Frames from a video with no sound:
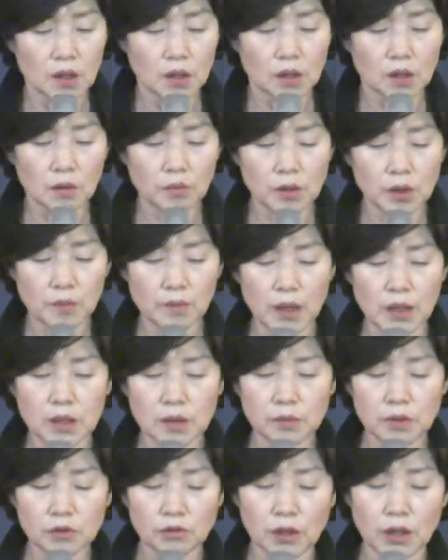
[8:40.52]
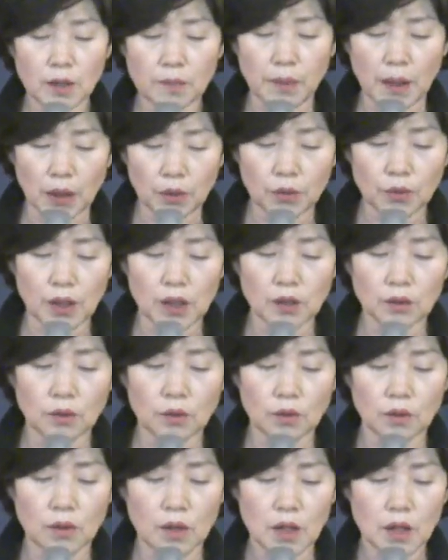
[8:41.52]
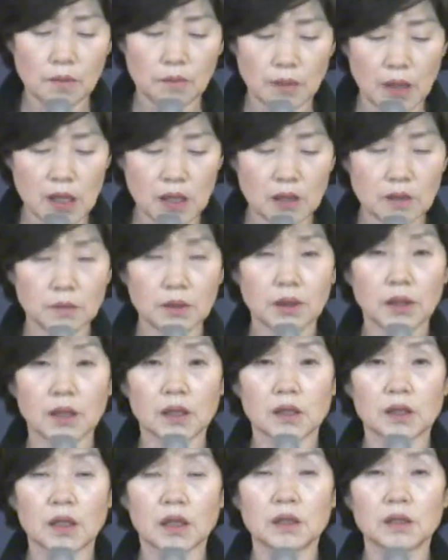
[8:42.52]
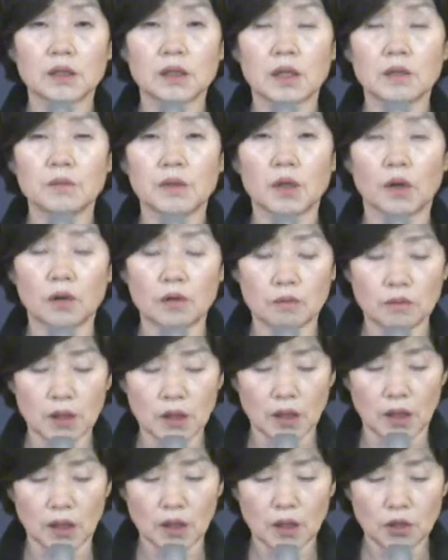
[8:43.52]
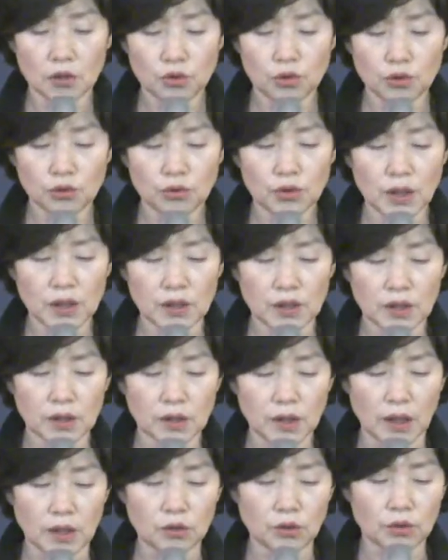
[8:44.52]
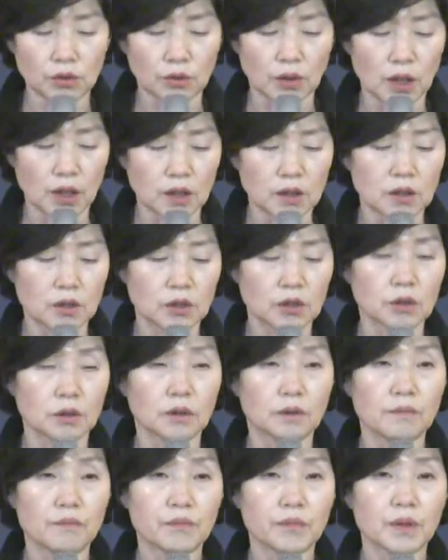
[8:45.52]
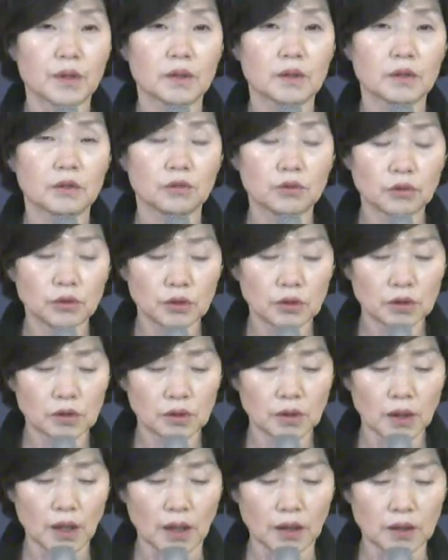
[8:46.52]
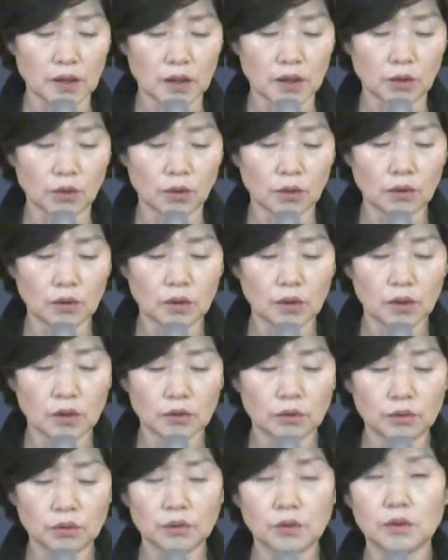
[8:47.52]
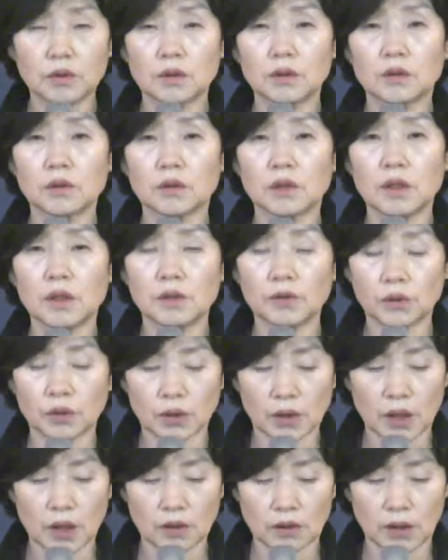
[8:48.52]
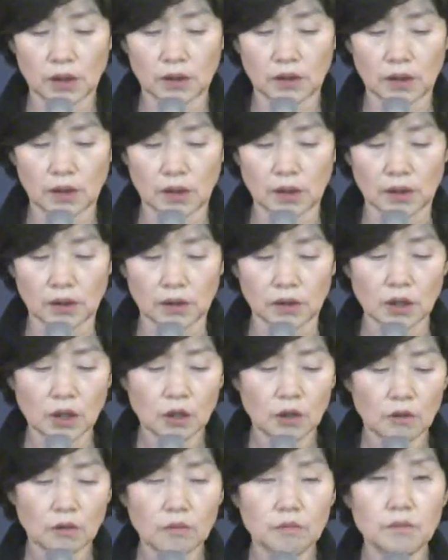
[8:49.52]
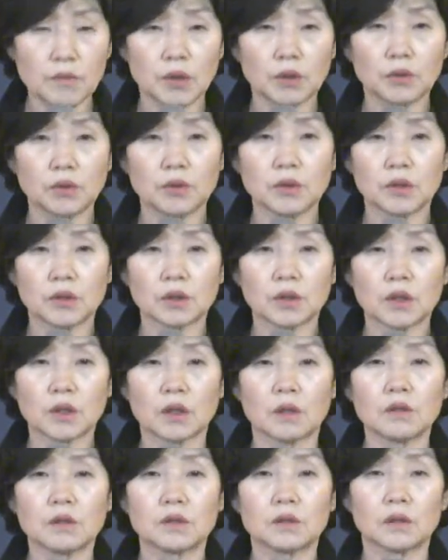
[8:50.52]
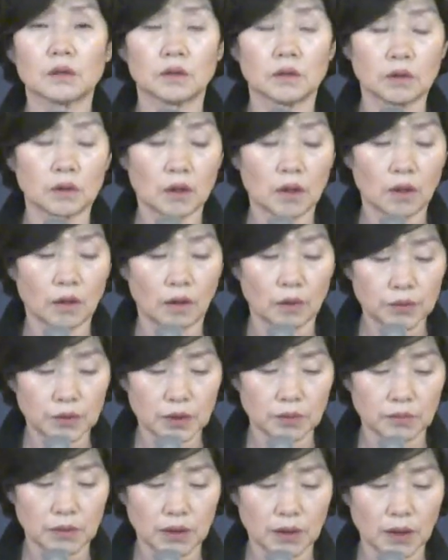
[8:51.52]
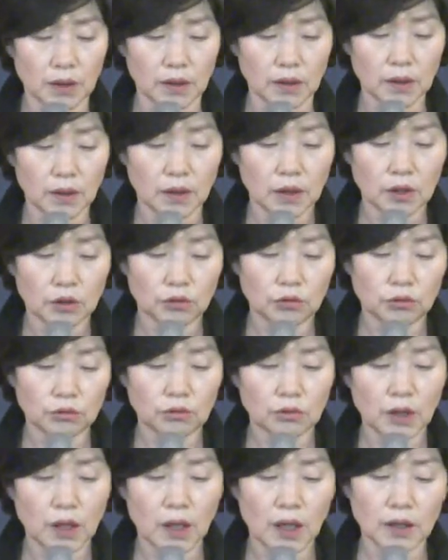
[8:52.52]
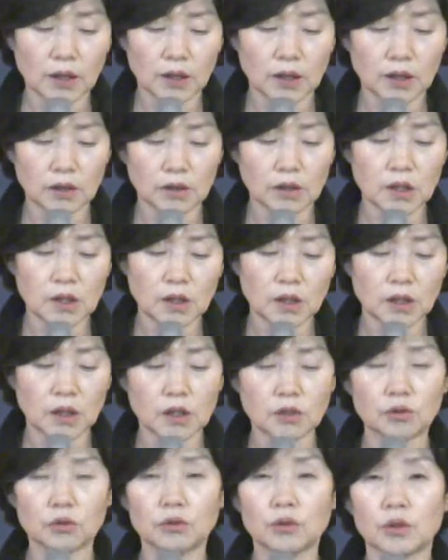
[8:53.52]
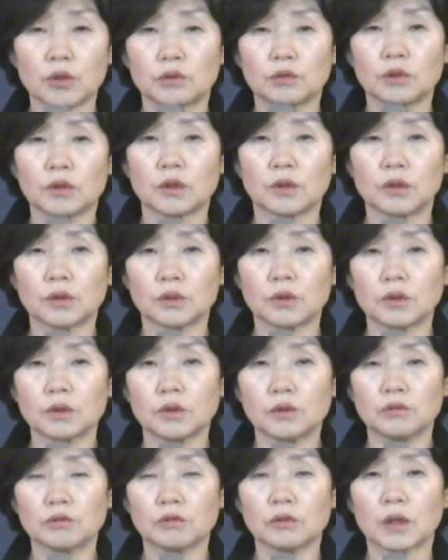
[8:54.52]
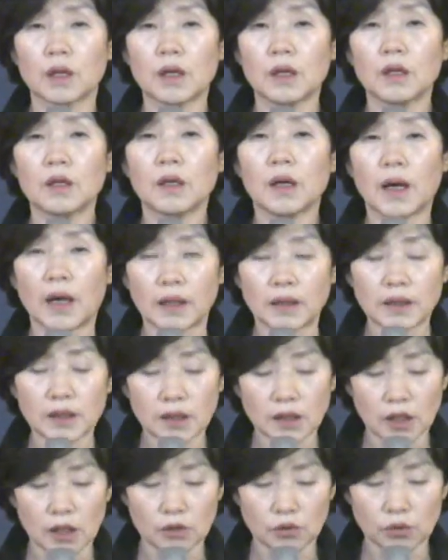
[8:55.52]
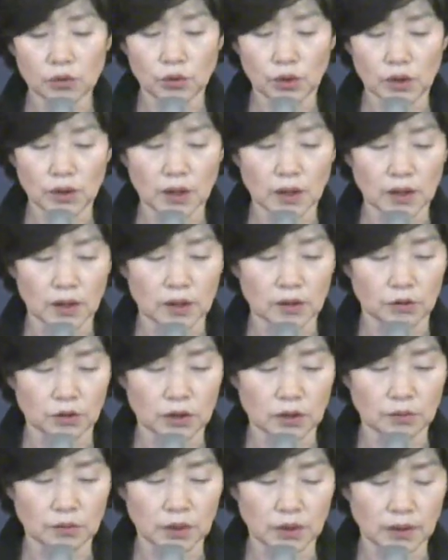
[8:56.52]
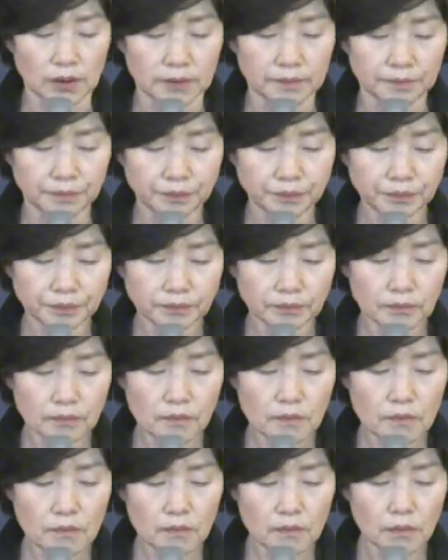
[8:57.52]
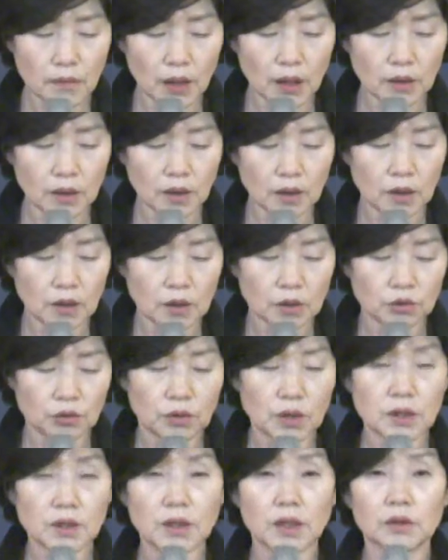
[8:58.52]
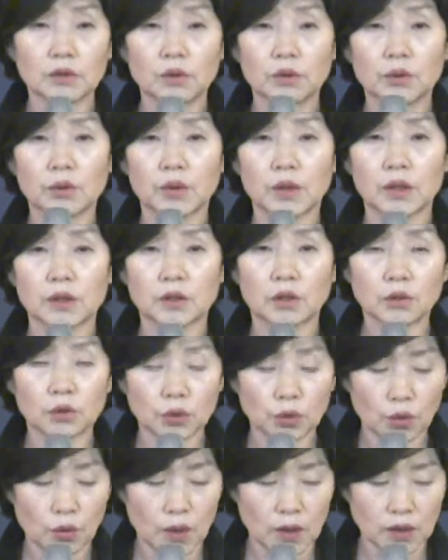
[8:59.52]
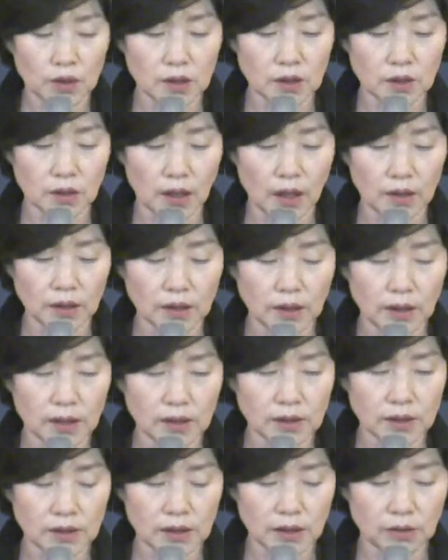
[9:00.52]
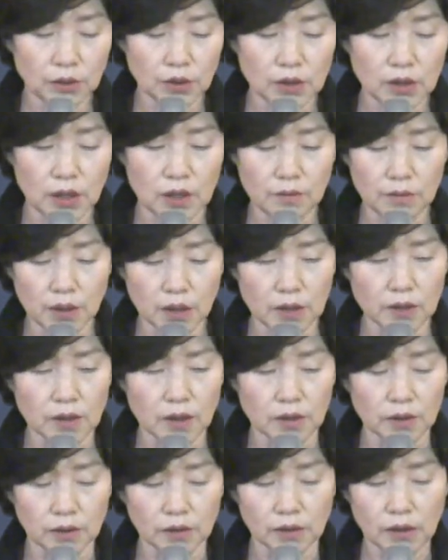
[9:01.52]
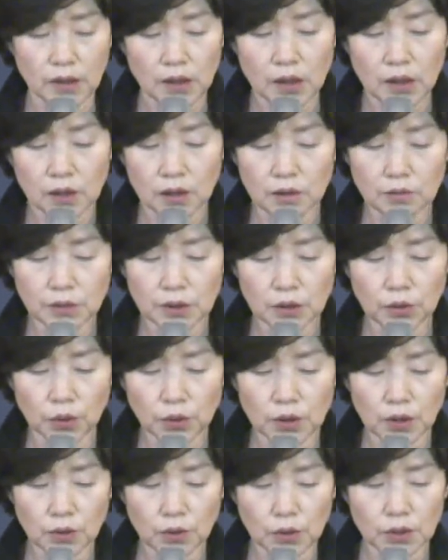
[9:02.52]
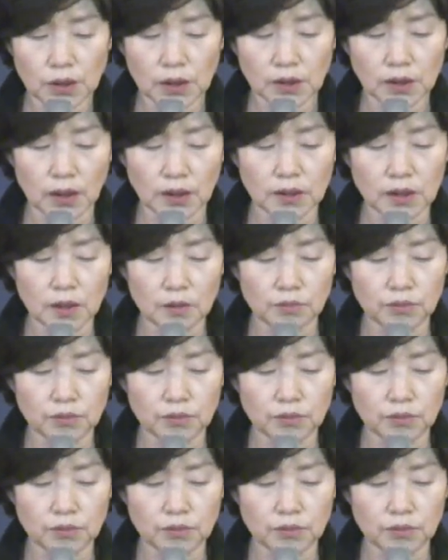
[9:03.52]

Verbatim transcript: 그러므로 말씀을 우리가 바로 알고 말씀을 따라 사는 삶이 얼마나 중요한지를 알 수가 있지요. 누구는 악인이고 누구는 의인으로 태어났다라는 운명론적인 결정은 없습니다. 누구나 악인이 의인이 될 수도 있고요. 또는 누구나 악인이 될 수도 있다라는 것입니다. 주한 장로교회 전도왕인 안강자 권사님이 계세요. 그분은 5대 독자인 아들이